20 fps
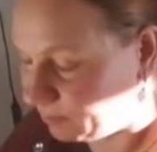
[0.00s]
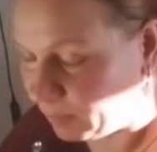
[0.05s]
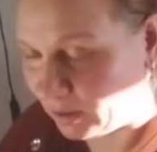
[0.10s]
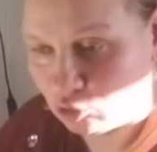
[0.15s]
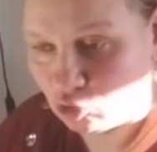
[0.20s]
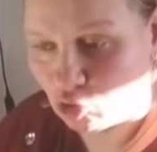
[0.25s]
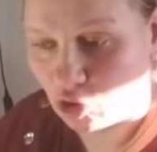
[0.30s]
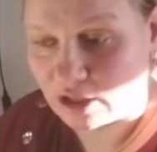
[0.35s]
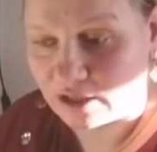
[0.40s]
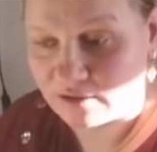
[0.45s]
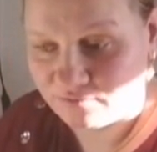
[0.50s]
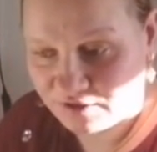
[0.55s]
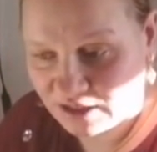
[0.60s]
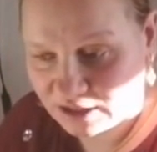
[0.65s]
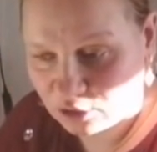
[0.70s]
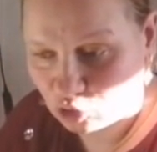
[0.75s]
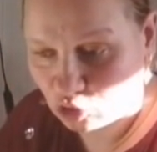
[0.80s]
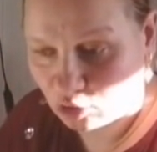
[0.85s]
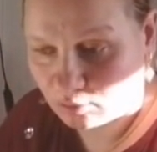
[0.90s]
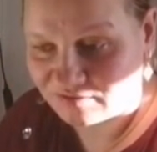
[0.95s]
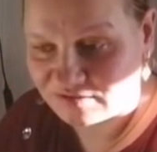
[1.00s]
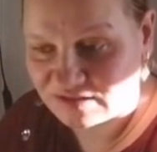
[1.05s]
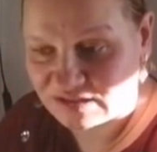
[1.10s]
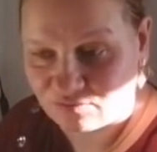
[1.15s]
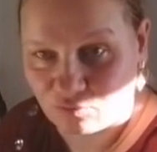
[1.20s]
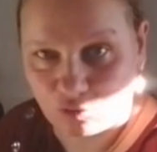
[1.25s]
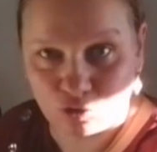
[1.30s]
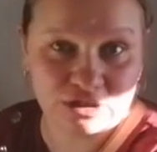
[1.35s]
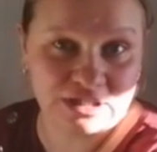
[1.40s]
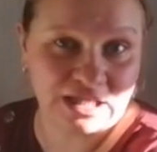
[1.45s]
Полно конфет дома
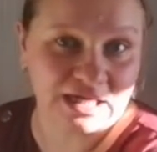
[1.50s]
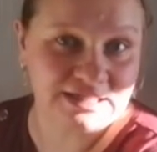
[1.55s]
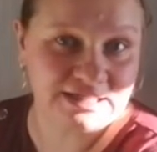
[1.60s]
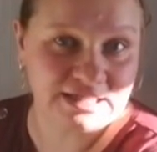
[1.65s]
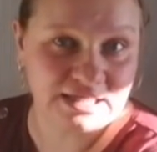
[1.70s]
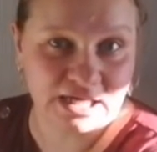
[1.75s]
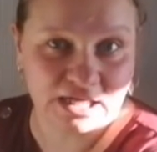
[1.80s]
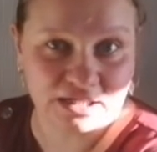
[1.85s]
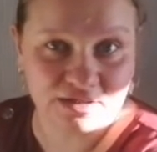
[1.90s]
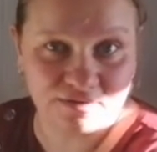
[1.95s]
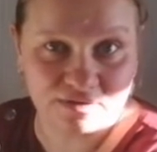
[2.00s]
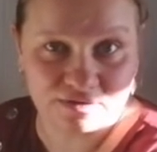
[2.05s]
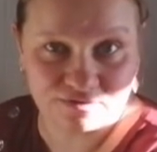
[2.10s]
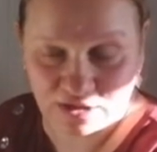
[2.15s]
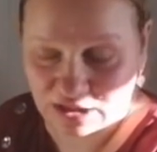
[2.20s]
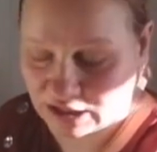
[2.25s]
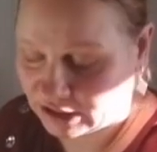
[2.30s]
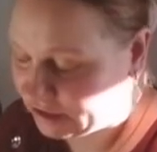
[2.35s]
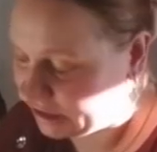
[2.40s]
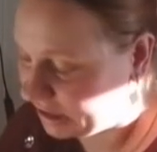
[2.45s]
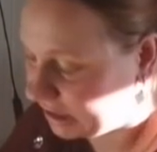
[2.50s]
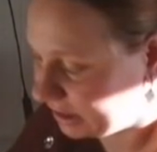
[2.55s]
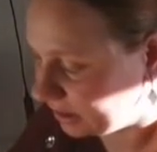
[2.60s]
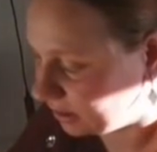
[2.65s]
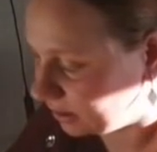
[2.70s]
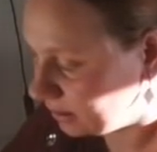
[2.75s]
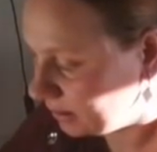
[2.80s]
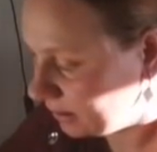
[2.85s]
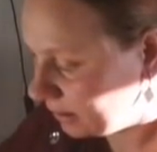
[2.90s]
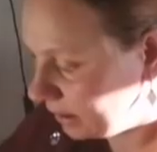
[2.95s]
всего. Он так заглядывает в
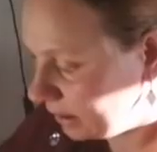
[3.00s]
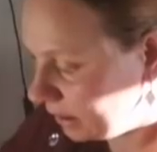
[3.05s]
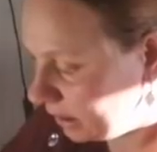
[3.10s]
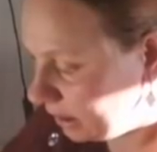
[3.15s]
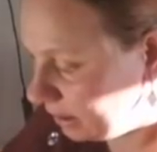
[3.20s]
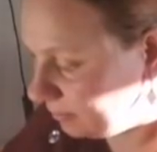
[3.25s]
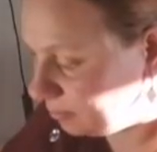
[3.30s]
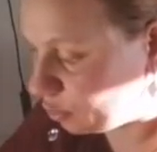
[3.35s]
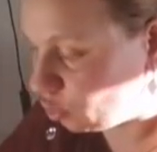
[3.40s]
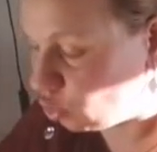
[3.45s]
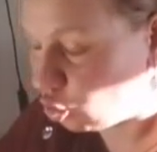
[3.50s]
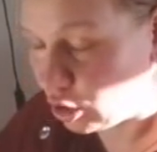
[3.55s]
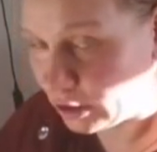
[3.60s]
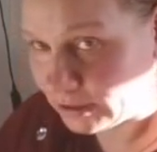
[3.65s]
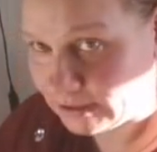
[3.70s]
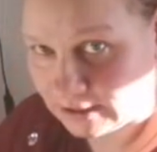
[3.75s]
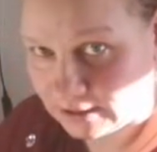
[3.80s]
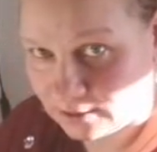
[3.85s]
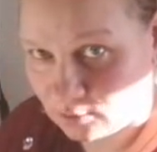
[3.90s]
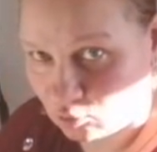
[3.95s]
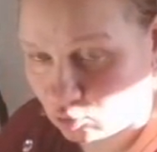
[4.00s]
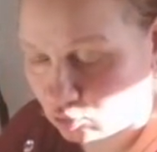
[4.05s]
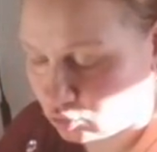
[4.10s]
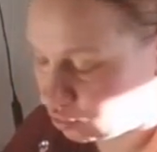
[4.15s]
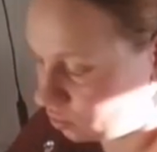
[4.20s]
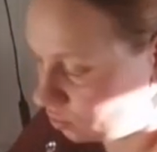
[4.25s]
холодильник и просит.